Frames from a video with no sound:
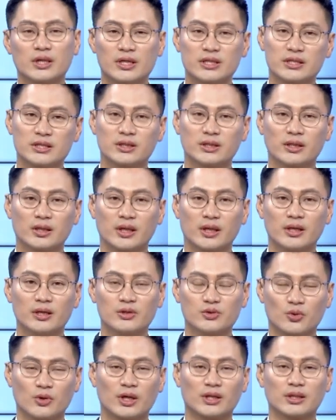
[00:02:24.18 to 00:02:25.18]
하시는 게
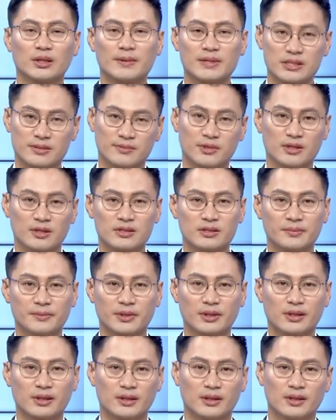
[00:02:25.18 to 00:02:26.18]
좋겠다
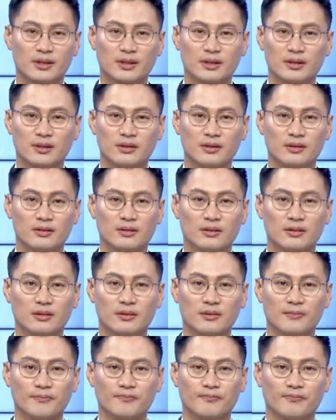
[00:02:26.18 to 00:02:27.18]
말씀드리겠습니다. 예.
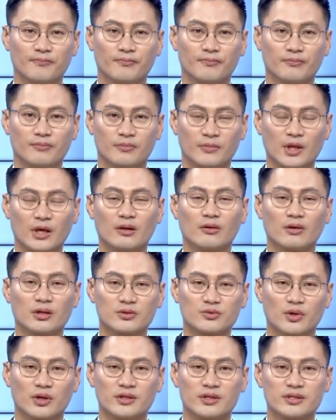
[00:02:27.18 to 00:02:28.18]
네,
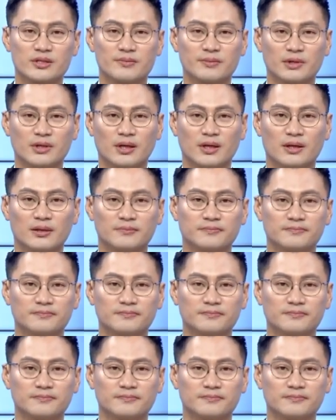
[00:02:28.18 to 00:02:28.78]
여기까지 도와드렸습니다.